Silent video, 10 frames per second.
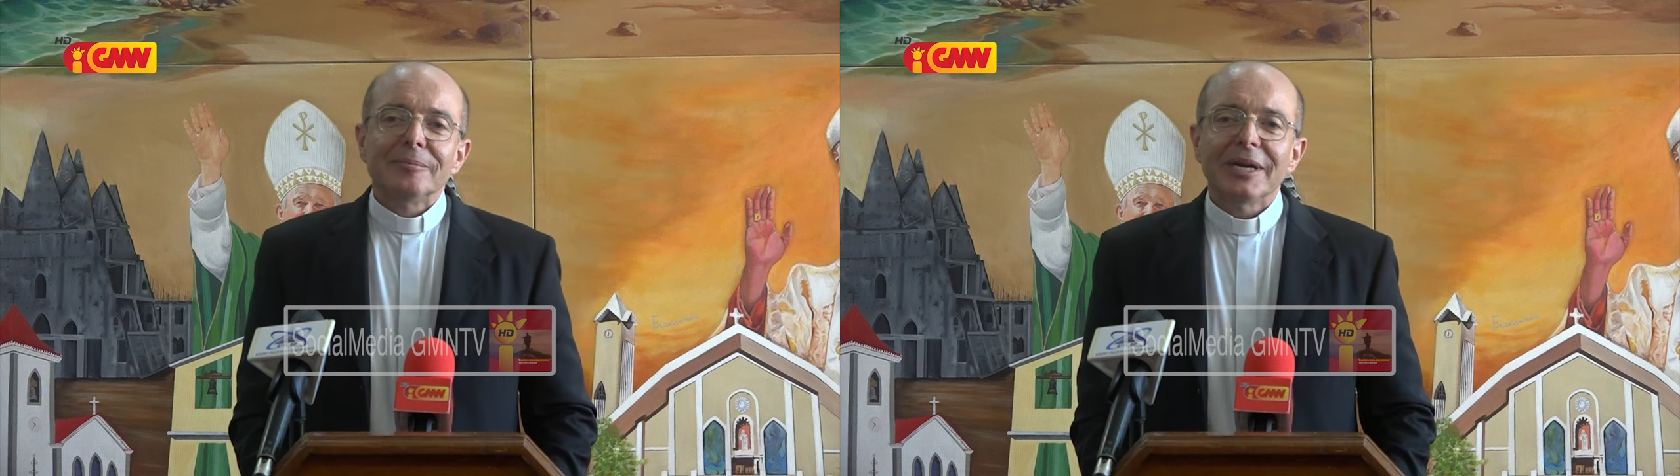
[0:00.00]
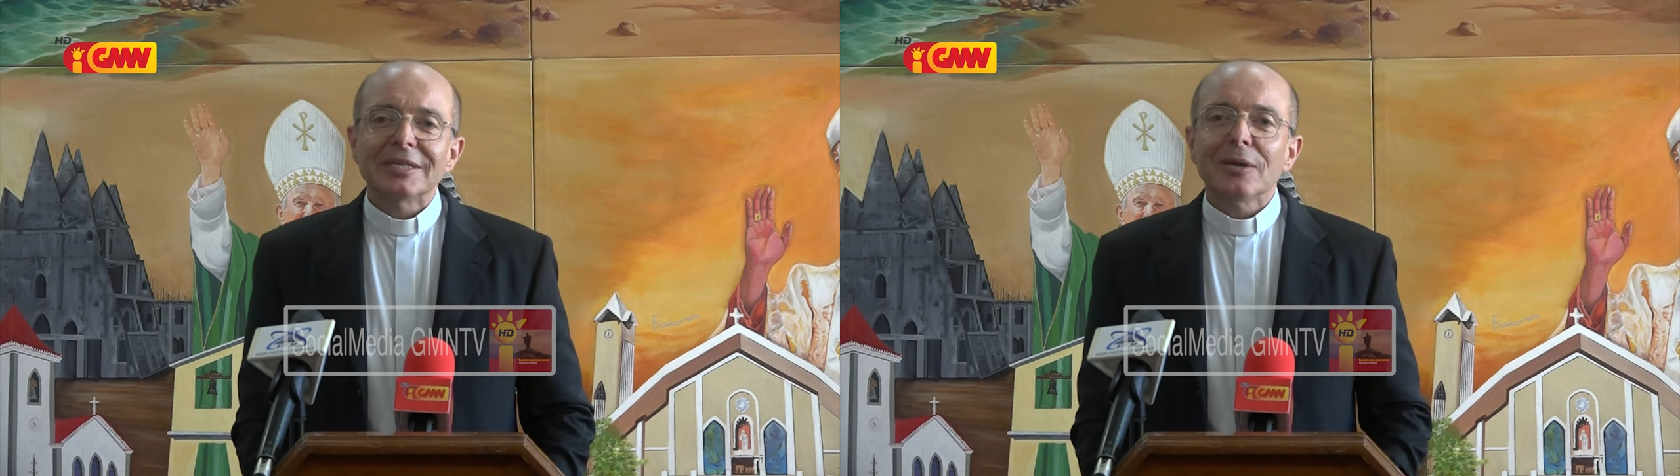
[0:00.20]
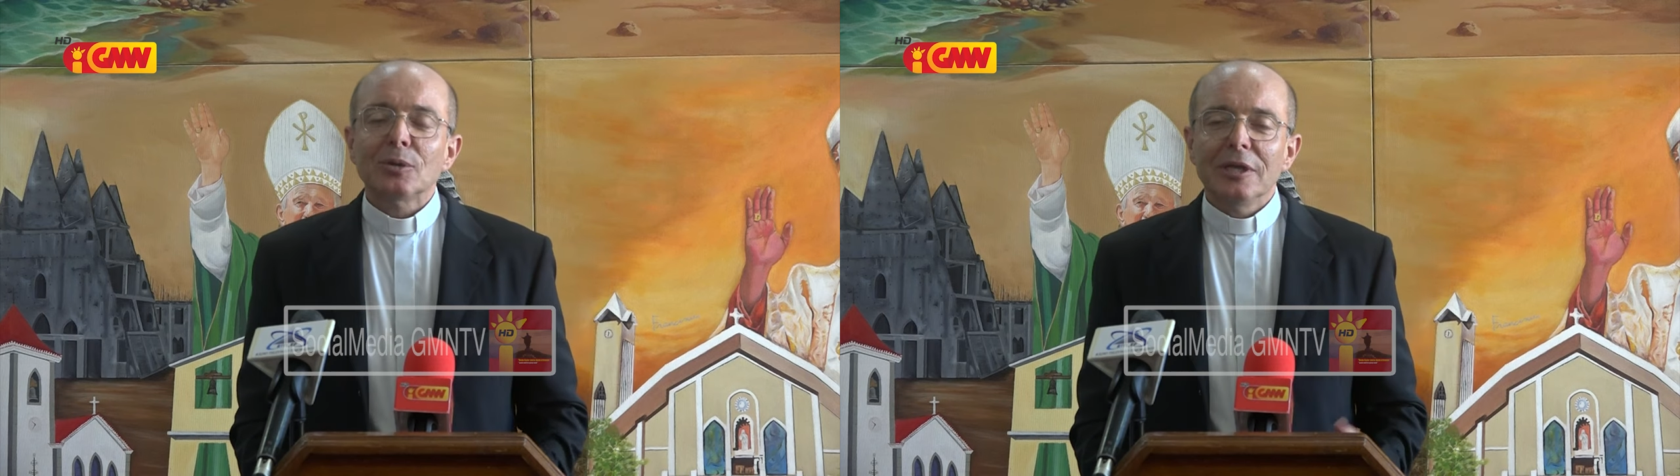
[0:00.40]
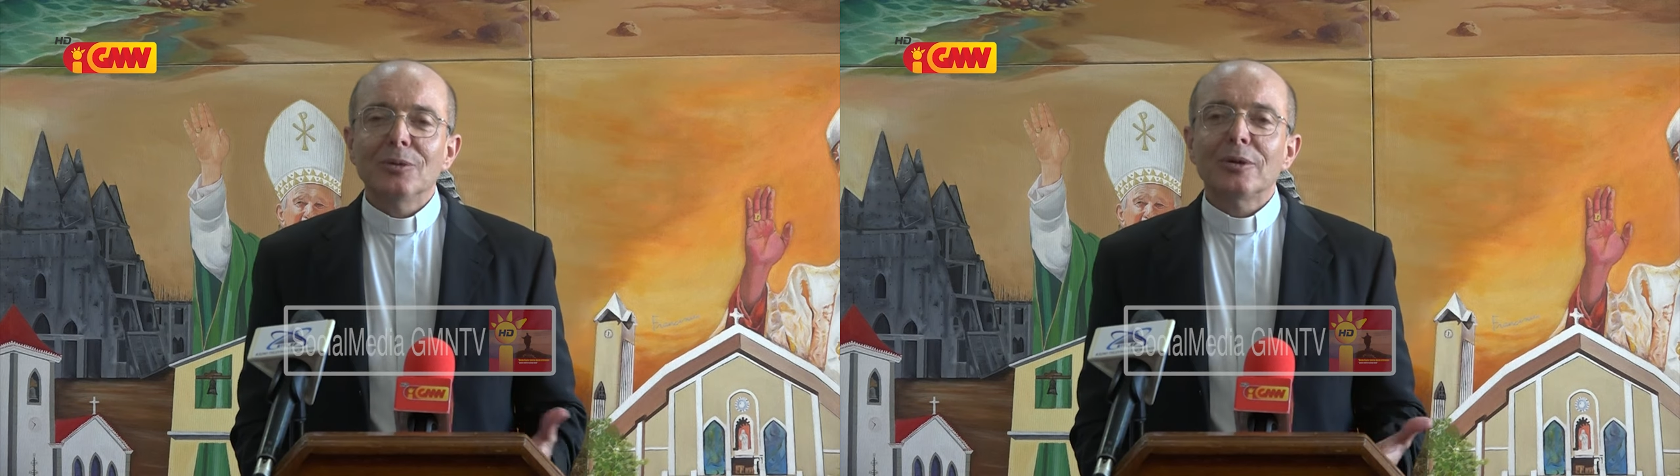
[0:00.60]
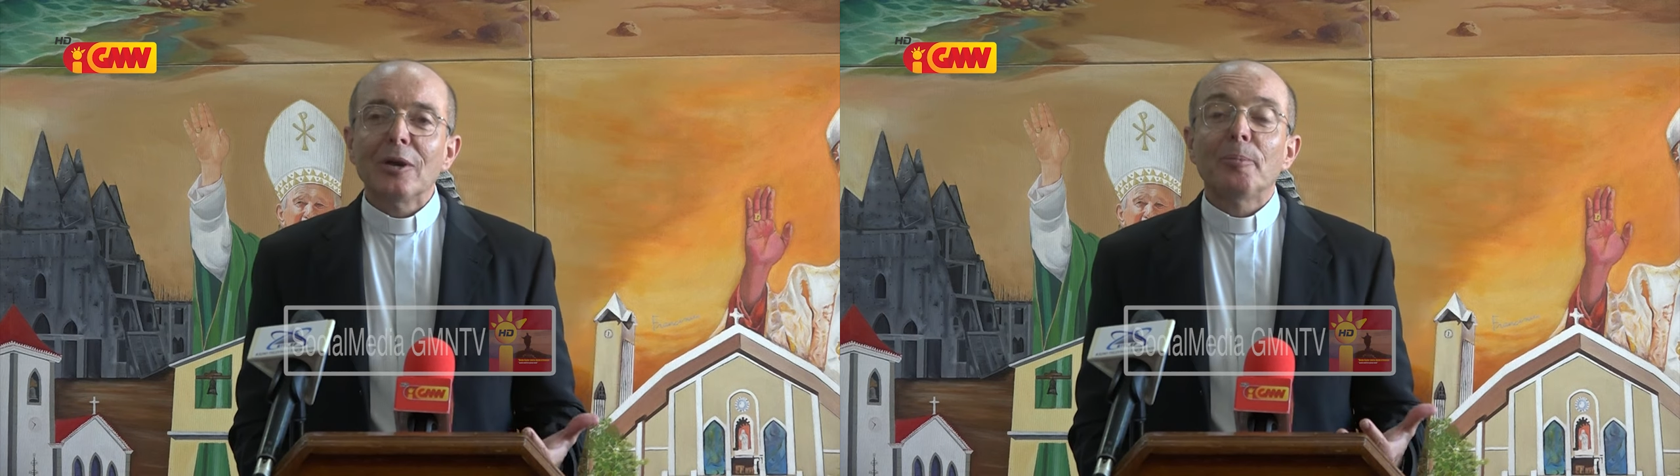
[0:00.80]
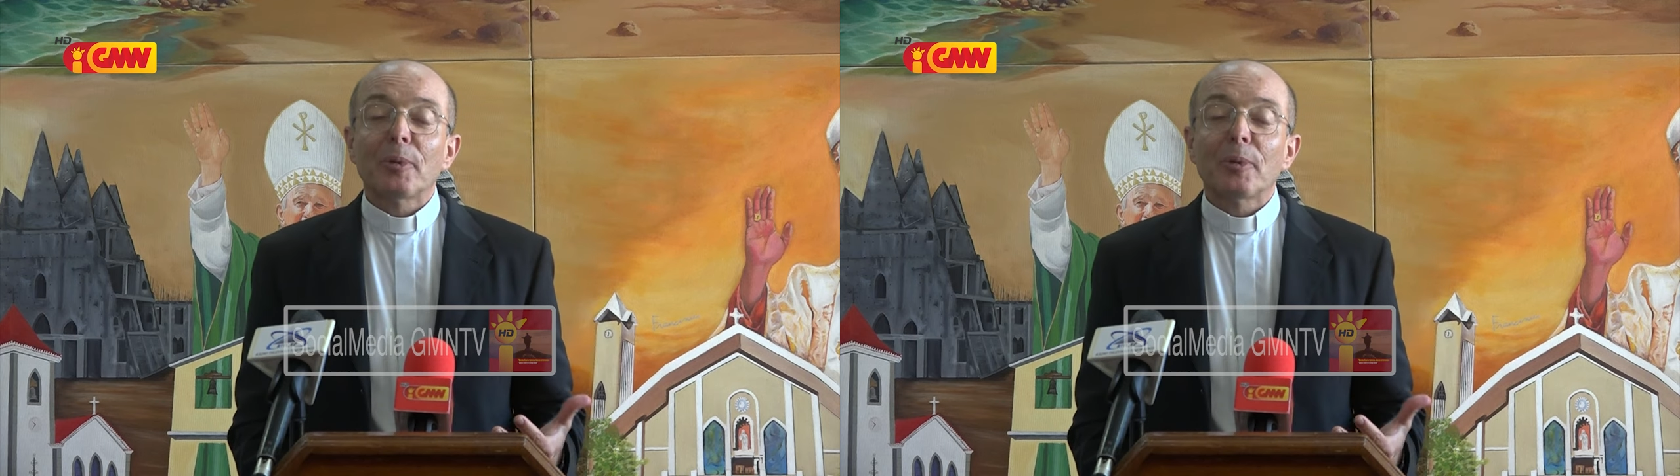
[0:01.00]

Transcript: mas eu digo que o